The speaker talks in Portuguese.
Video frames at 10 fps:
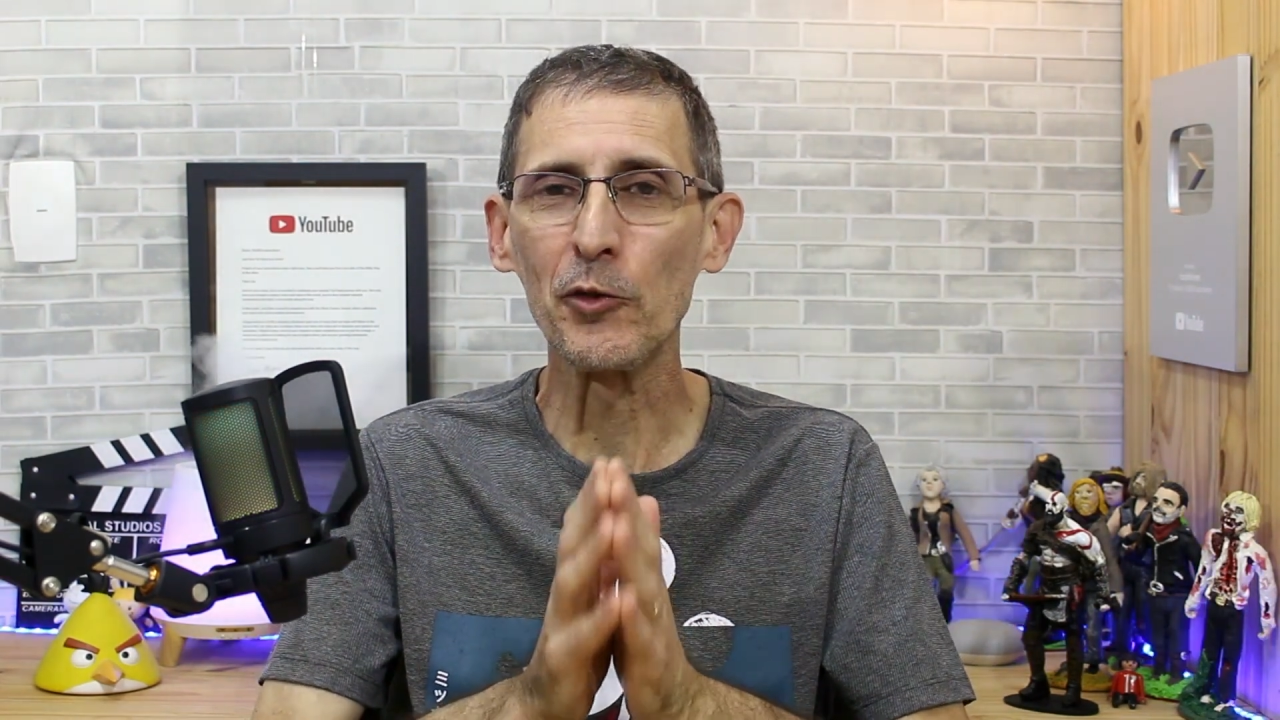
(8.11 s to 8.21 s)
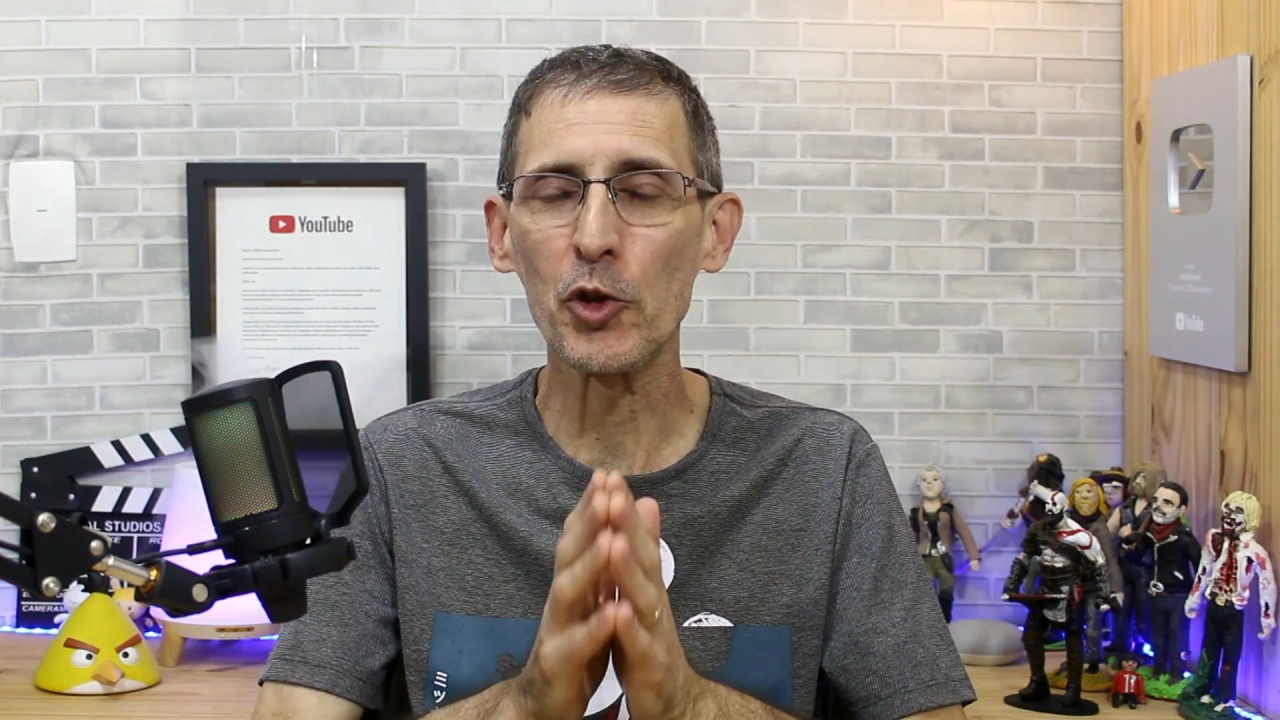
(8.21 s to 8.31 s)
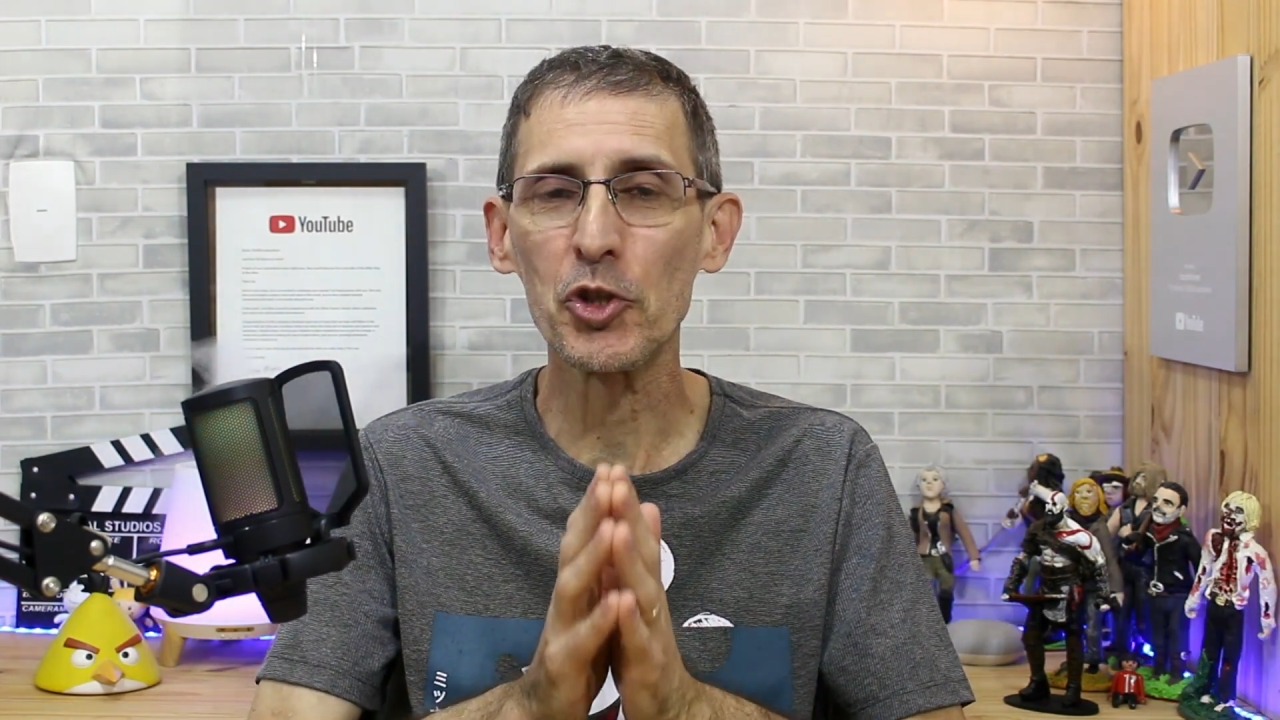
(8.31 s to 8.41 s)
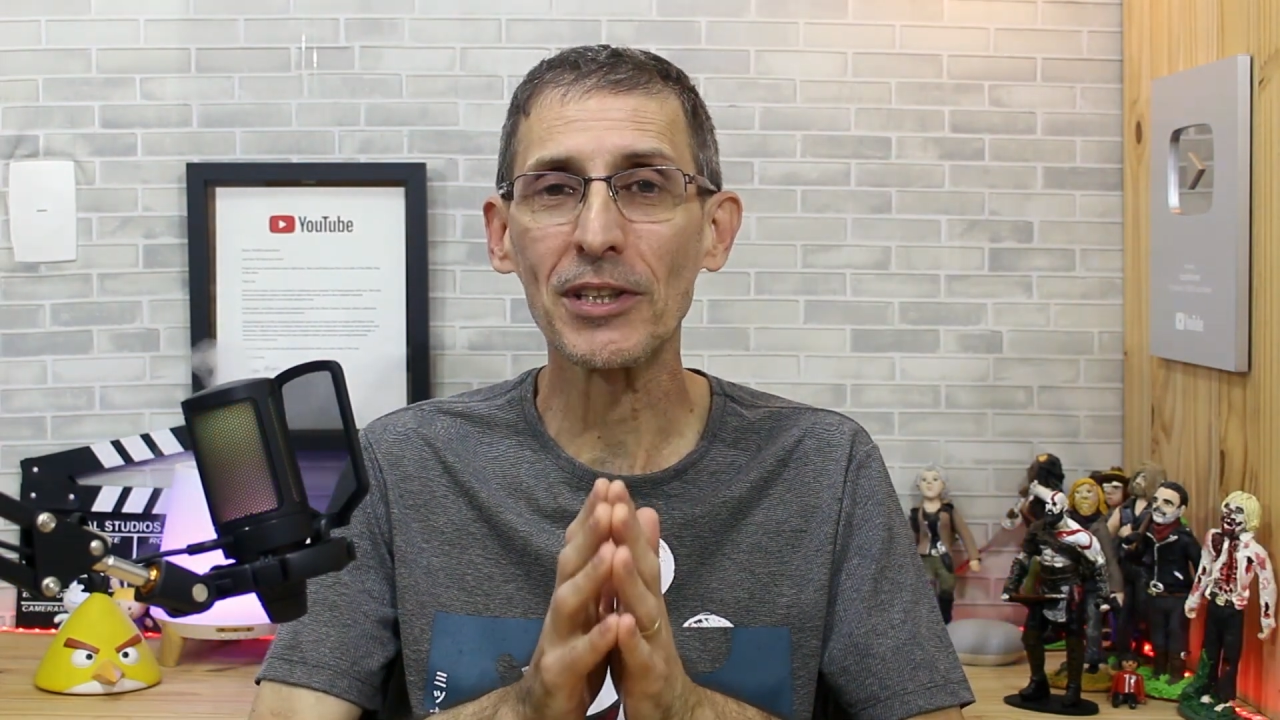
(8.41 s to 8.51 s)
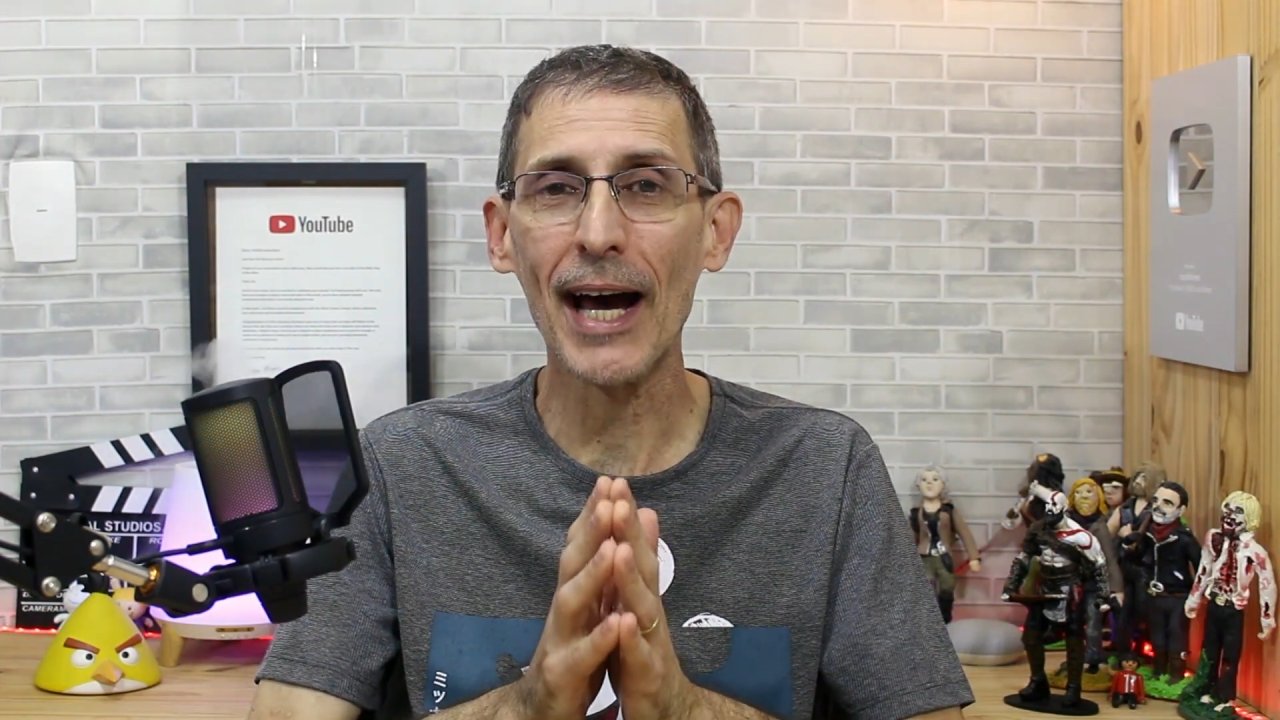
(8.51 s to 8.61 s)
eu vou te